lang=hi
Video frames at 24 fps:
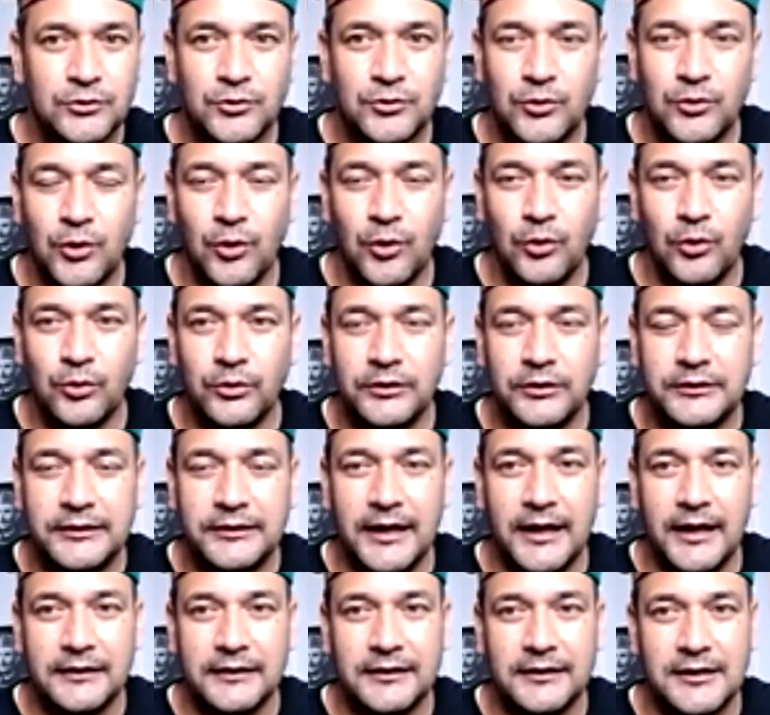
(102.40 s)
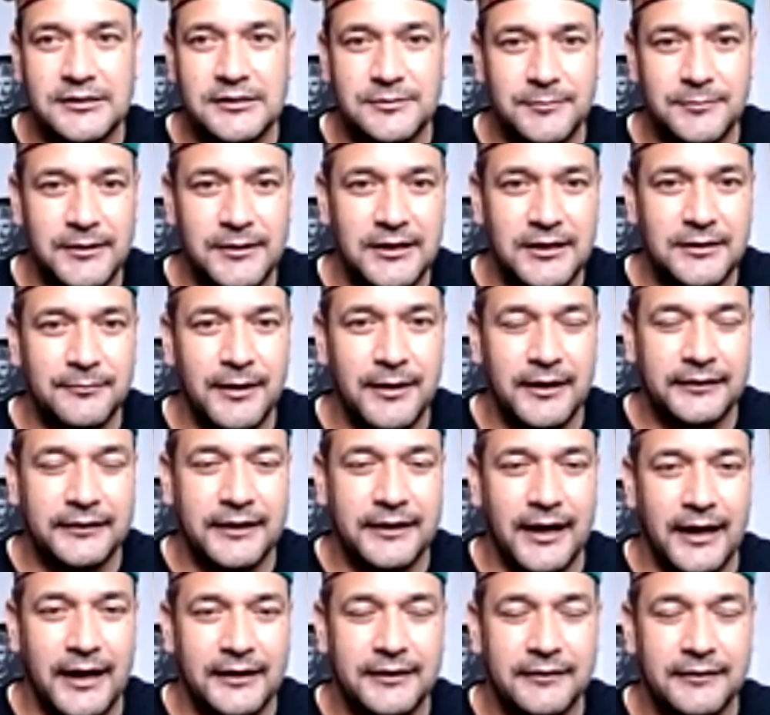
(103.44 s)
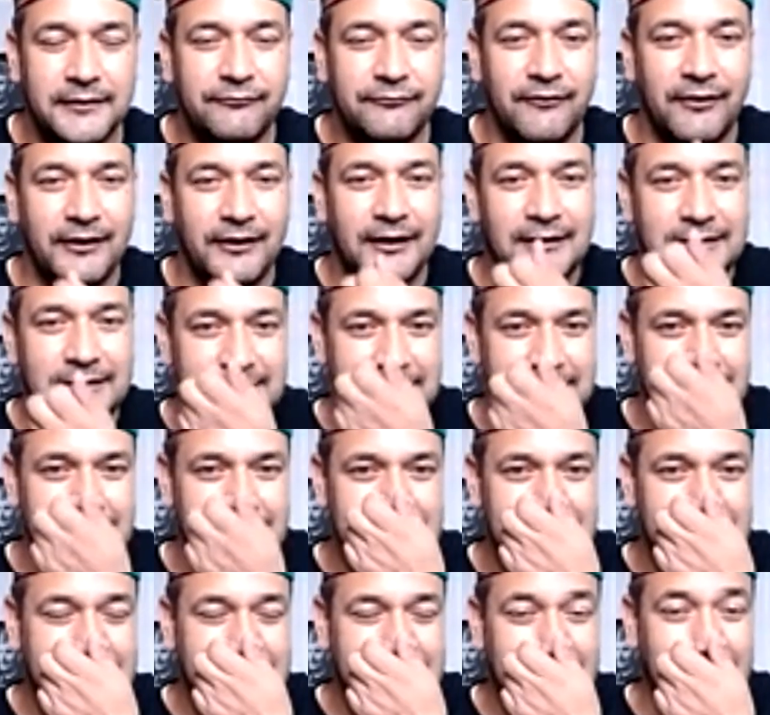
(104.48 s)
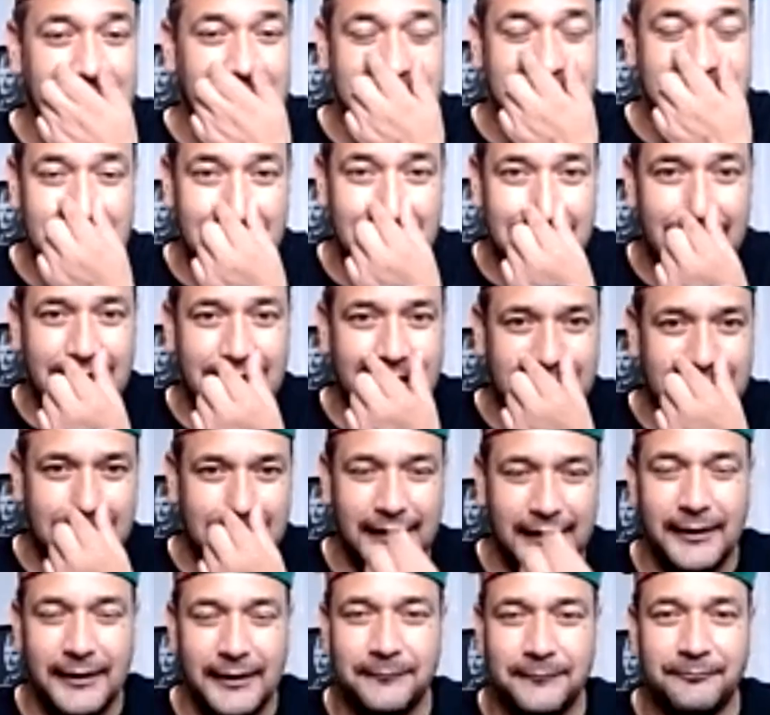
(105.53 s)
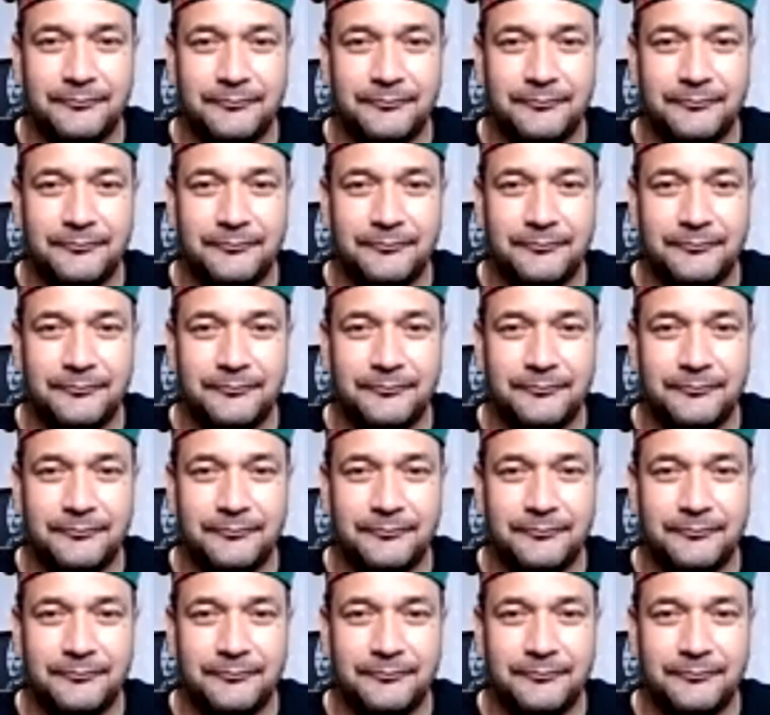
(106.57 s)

तो क्या कश्मीर में क्या ये फंगल डिजीजेस का ज्यादा रहता है